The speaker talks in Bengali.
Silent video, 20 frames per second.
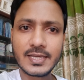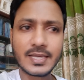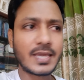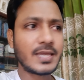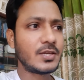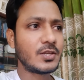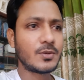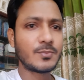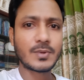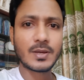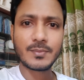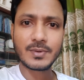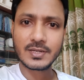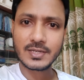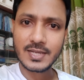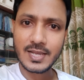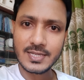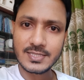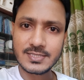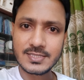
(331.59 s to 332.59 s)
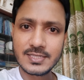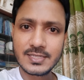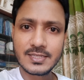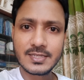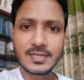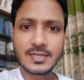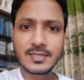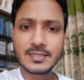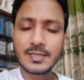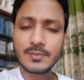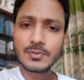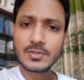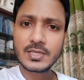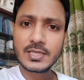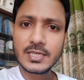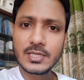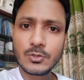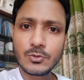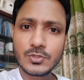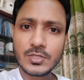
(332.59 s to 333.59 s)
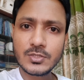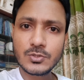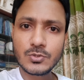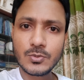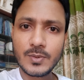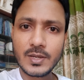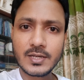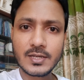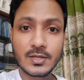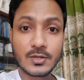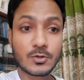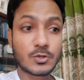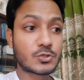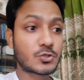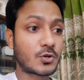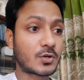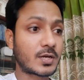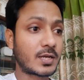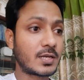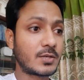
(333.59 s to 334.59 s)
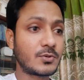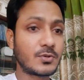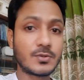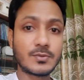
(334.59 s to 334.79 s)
এই নিয়মে আমার কাজ তবে কি রুটিন তোমার সকালে